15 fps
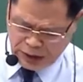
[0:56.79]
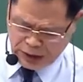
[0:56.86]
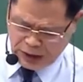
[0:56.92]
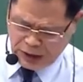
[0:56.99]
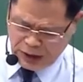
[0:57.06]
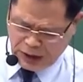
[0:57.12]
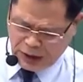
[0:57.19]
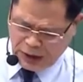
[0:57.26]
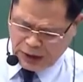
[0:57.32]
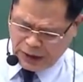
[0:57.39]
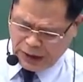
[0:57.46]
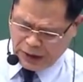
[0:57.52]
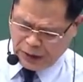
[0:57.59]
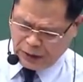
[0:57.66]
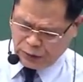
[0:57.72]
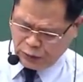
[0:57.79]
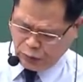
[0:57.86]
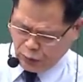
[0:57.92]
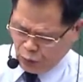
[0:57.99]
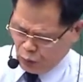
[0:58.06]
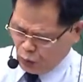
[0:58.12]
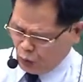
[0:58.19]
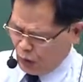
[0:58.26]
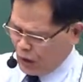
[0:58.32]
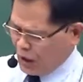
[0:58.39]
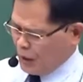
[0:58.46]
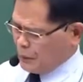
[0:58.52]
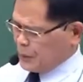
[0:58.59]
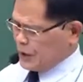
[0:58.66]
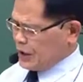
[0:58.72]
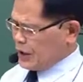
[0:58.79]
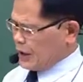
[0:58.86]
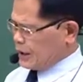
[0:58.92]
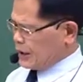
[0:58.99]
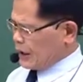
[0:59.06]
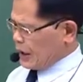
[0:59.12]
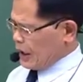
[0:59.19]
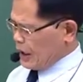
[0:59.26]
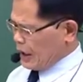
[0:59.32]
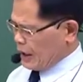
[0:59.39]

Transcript: 일 에, 수도와 비례한다.